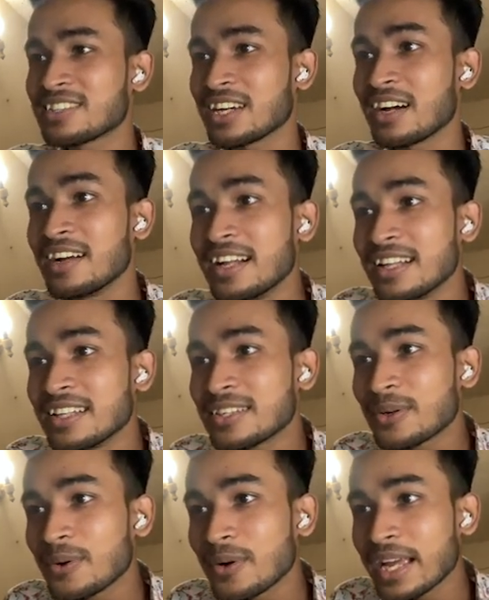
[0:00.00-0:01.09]
আচ্ছা
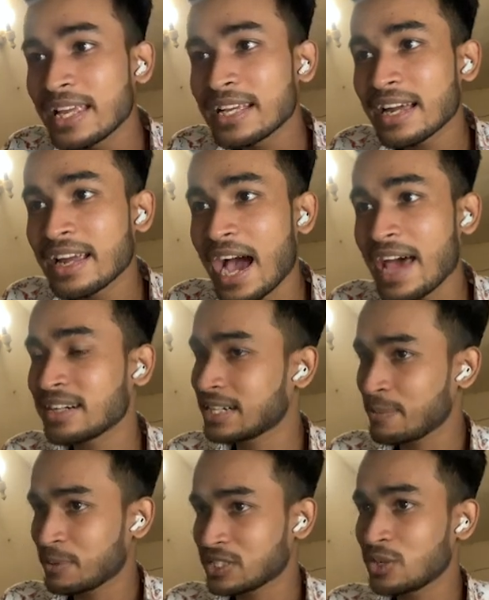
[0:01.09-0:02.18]
তো এইখানে আরেকটা
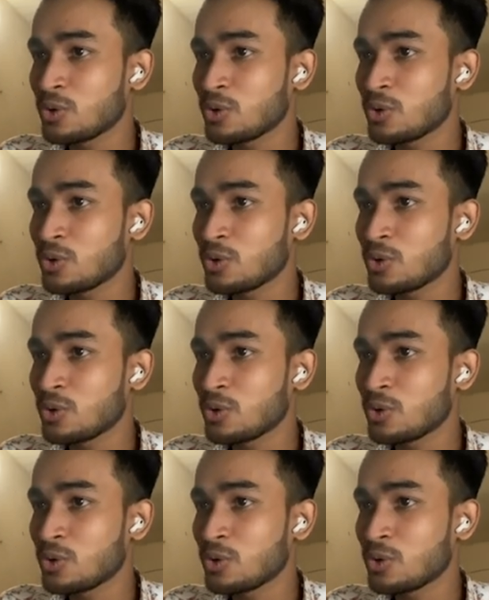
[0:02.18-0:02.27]
অ্যাপ আছে